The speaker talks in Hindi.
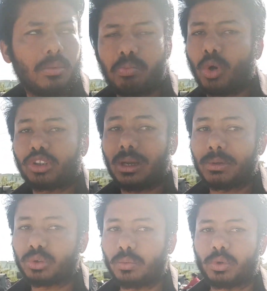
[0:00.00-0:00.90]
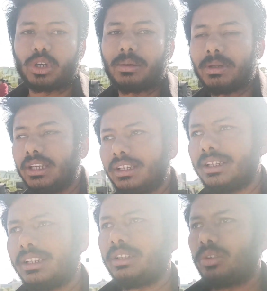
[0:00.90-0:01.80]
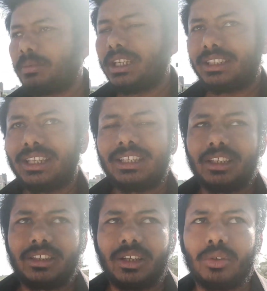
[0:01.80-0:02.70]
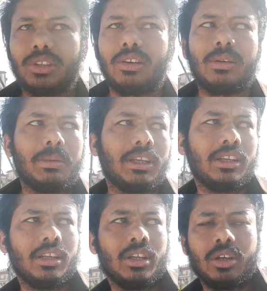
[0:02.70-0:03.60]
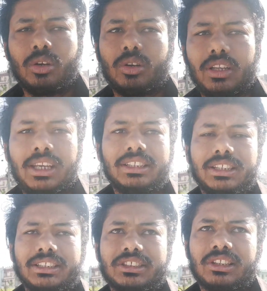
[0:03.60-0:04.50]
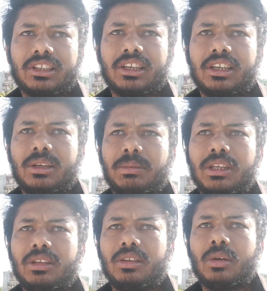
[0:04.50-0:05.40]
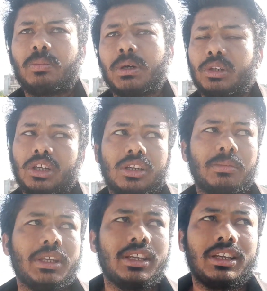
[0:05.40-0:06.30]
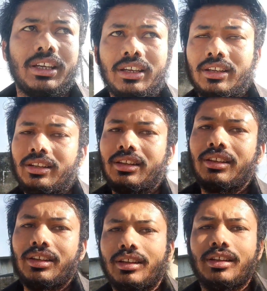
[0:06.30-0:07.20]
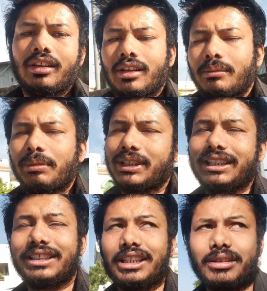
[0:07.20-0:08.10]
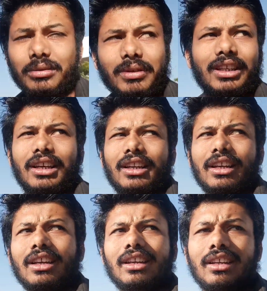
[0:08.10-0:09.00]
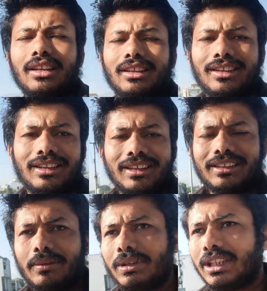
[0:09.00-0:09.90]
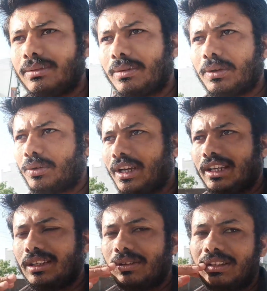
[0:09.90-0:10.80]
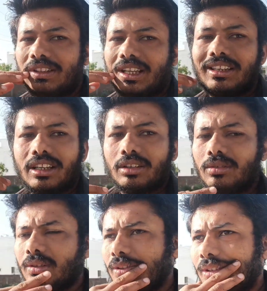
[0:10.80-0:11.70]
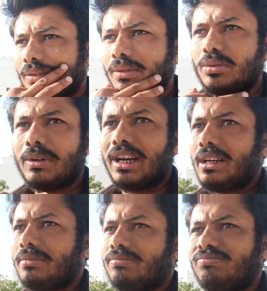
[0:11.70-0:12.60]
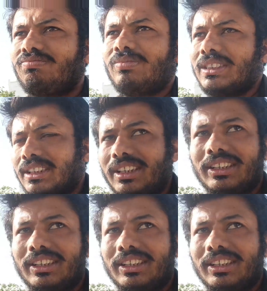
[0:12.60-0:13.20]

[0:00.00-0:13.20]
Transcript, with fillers: एक बहुत ताबड़तोड़ प्रोग्राम है तो अब देखते हैं क्या क्या होता है वहाँ पर और एक जगह चलना है अभी और पर कल का भी एक है बस ऐसी है समझ में नहीं आ रहा है कि अभी टीम अभी कोई आई नहीं है मैं इंतजारी कर रहा हूँ क्योंकि सुबह सुबह आठ बज रहे